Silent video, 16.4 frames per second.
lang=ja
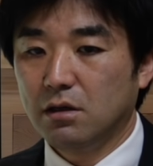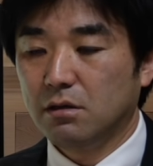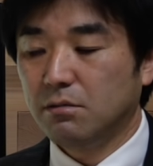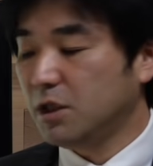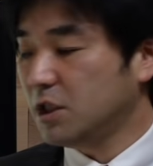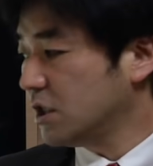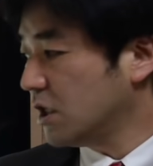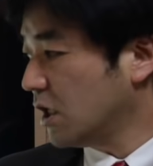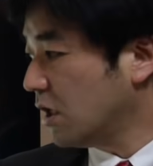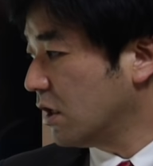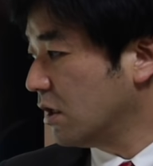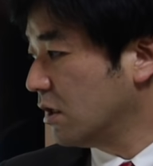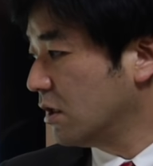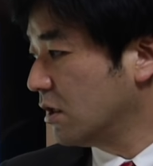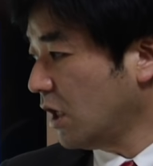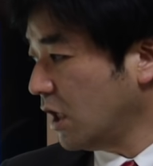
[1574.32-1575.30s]
道
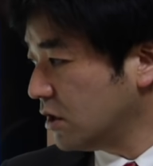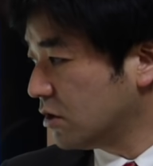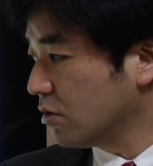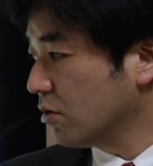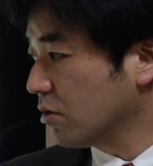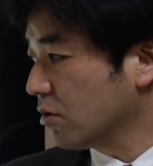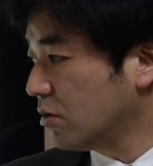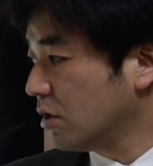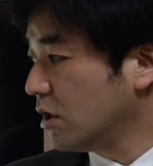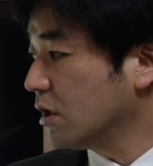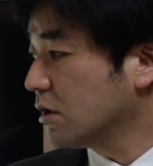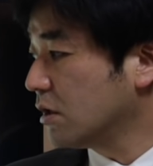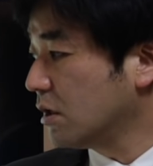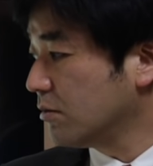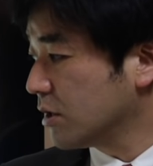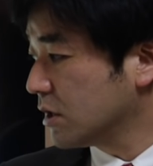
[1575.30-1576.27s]
がない状況に
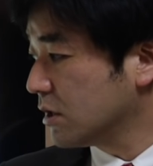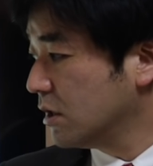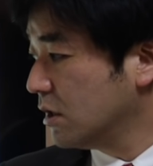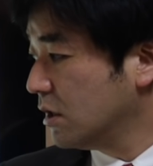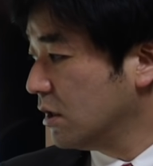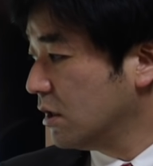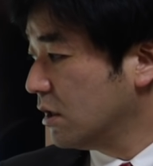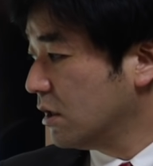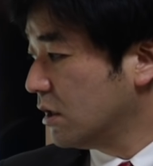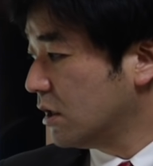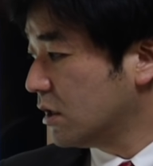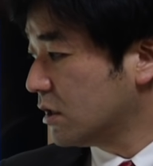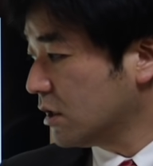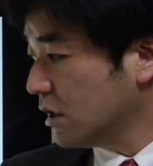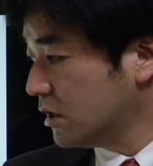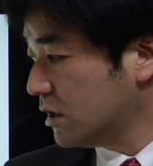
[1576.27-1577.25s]
なっています。
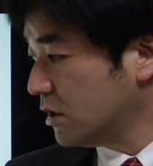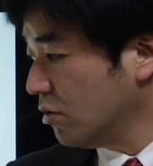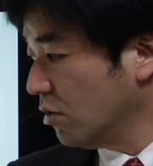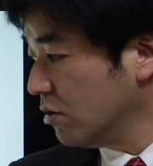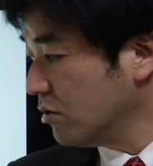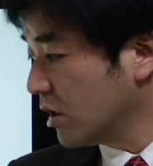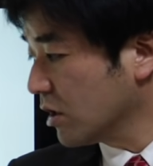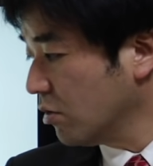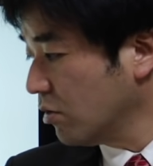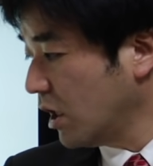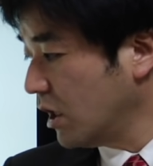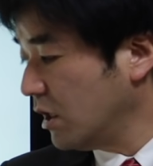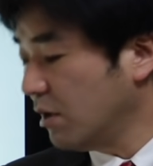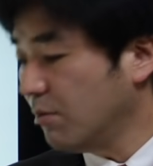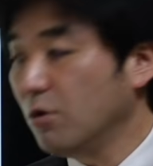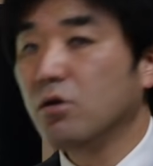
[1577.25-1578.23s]
えしかし、ドルは巨
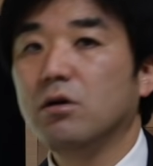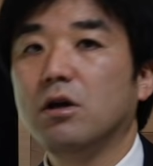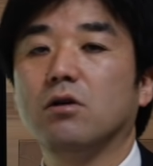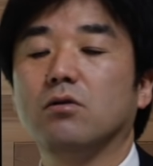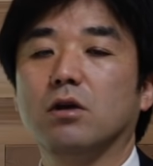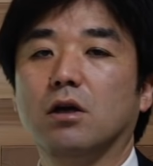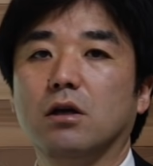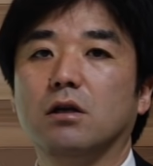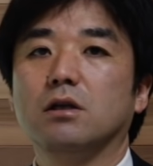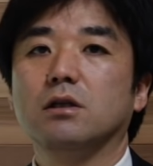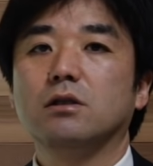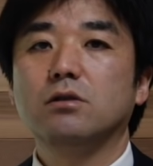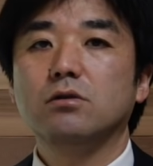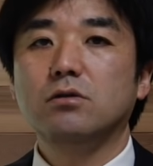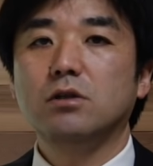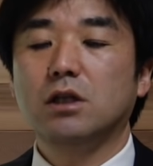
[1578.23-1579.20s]
大なものなので、
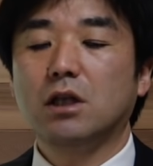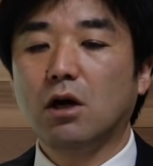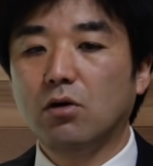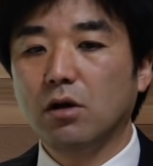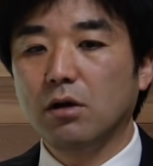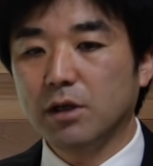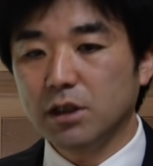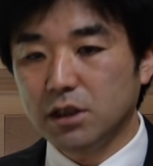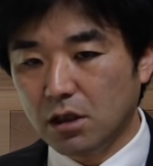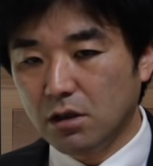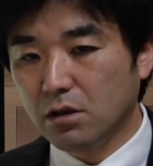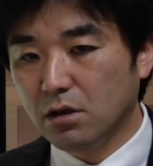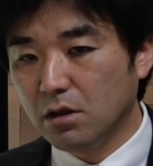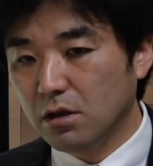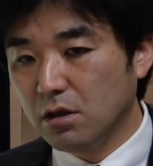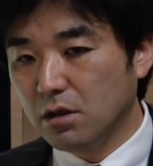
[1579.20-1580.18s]
すぐに倒れません。